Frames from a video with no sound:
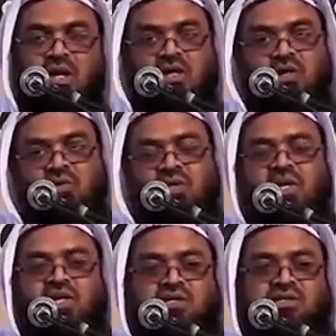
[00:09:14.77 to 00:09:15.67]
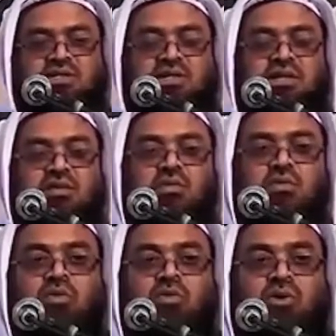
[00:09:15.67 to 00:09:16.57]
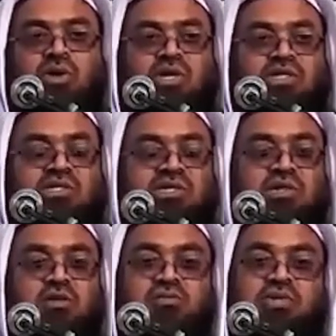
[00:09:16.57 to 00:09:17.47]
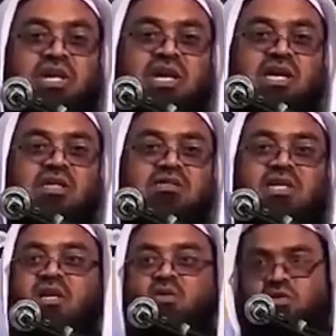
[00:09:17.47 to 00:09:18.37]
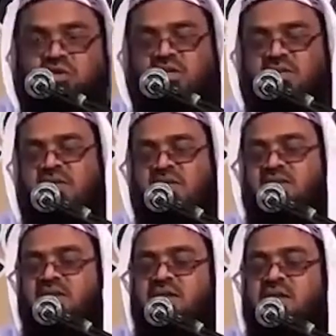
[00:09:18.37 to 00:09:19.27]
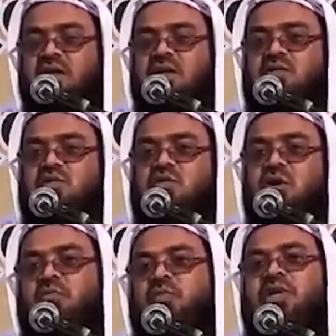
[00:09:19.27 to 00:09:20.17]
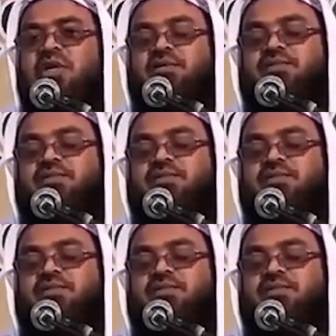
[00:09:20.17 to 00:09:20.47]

আলেনও নেকে আসছে কোনো কোনো বর্ণা আসছে দফ দিয়া জানানো কথা হাদিসে আসছে তো দফ কি